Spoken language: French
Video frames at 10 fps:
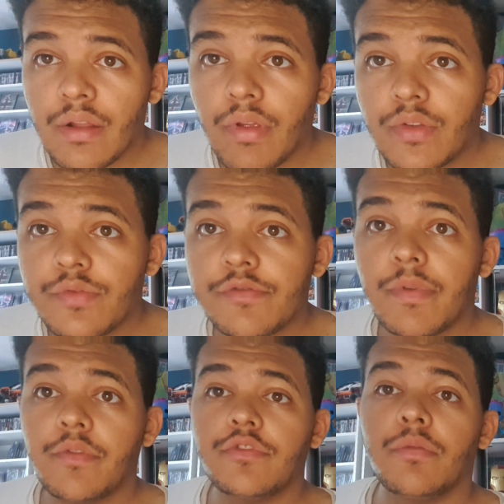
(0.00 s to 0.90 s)
Salut à
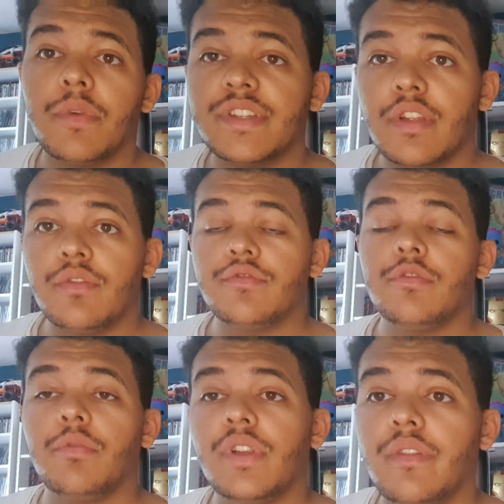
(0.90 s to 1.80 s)
tous, bienvenue sur ma chaîne
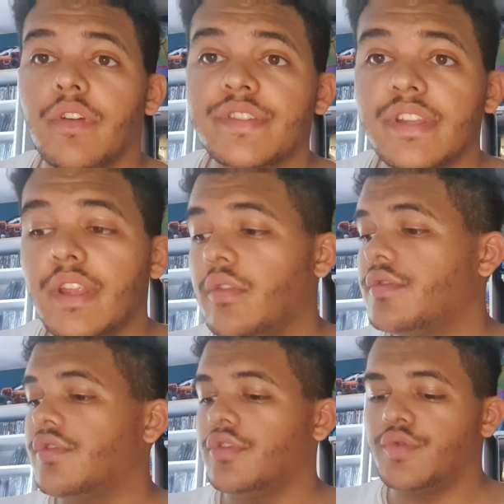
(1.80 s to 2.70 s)
YouTube Oliver Ciné.
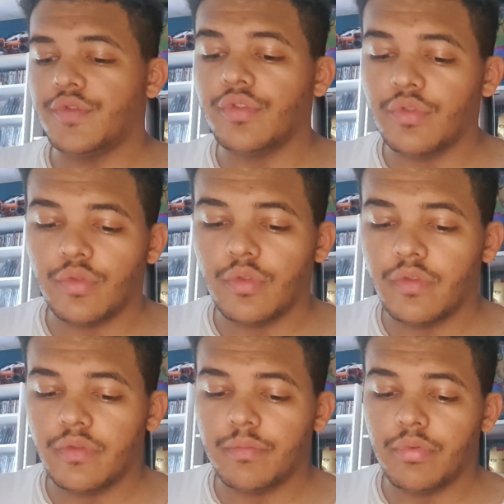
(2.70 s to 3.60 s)
Aujourd'hui on se
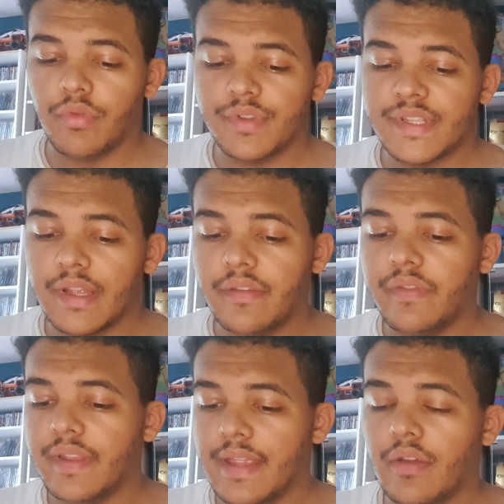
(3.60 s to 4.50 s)
retrouve pour
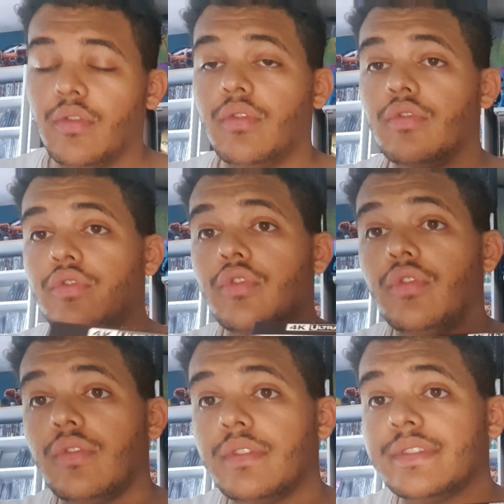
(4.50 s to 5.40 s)
cette vidéo
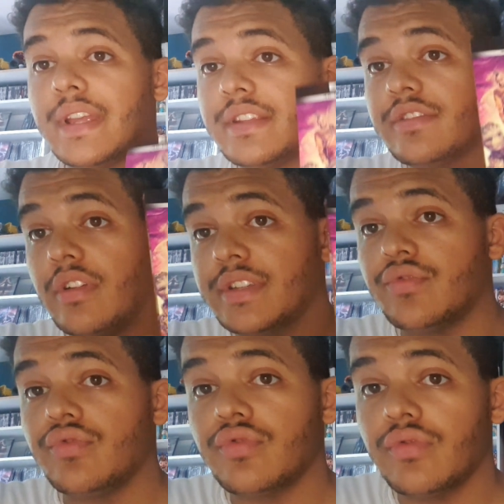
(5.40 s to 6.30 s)
de cette
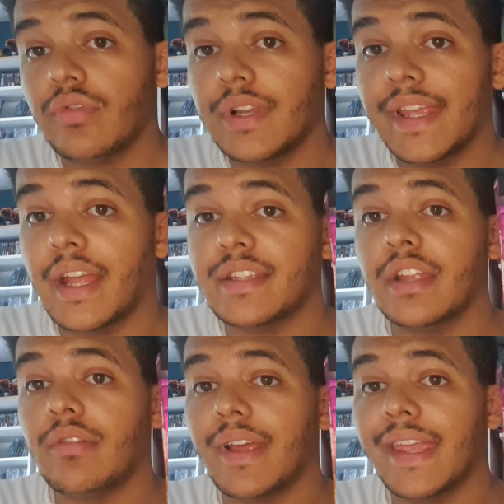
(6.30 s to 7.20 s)
sortie du jour, Les
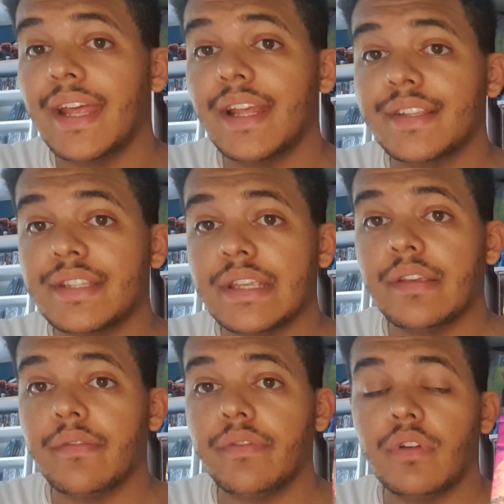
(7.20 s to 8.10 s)
Gardiens de la
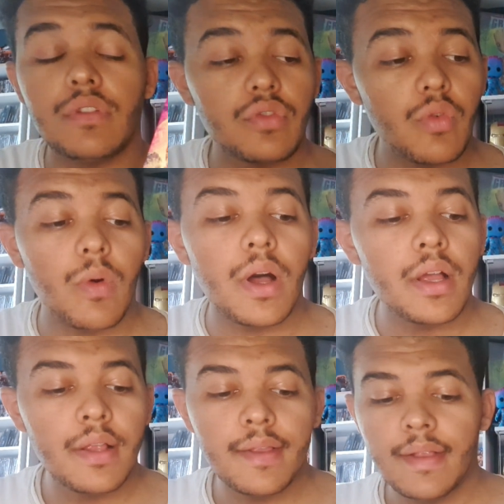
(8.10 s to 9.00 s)
Galaxie Vol
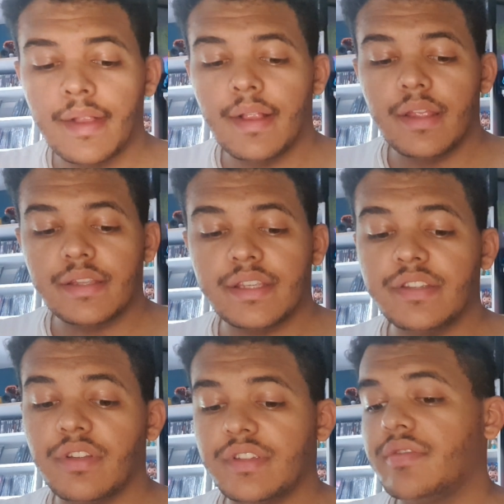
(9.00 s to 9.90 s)
3,
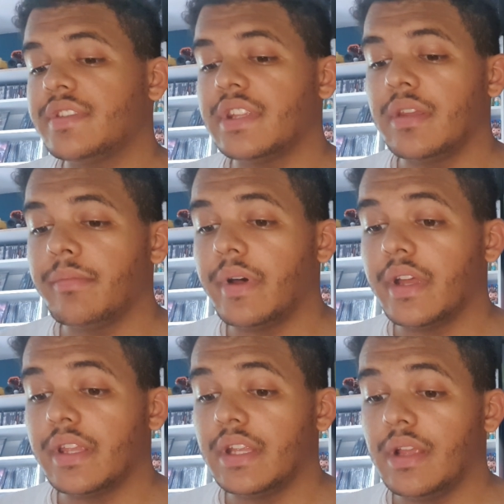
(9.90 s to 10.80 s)
qui est sorti au
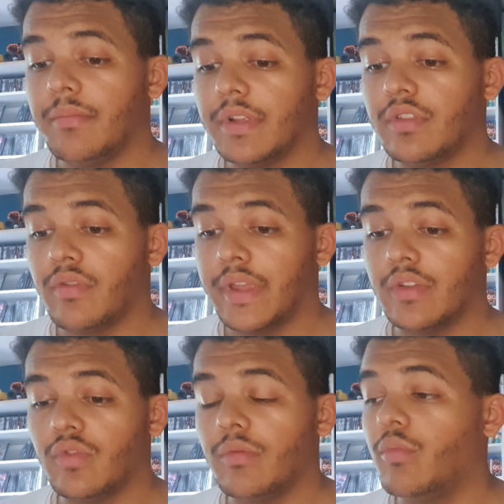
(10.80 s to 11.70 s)
cinéma il y a maintenant
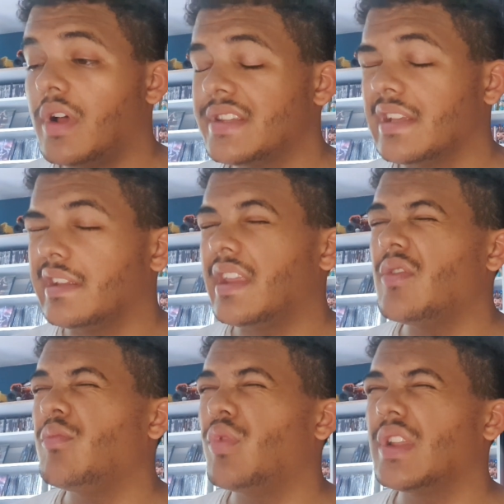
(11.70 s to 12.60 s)
4 mois,
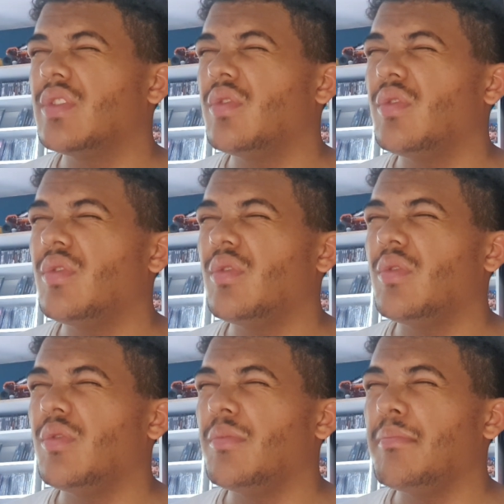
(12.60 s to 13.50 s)
c'était au mois
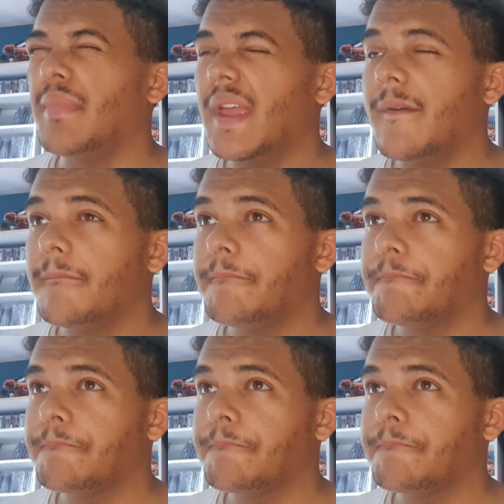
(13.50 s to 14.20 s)
de mai,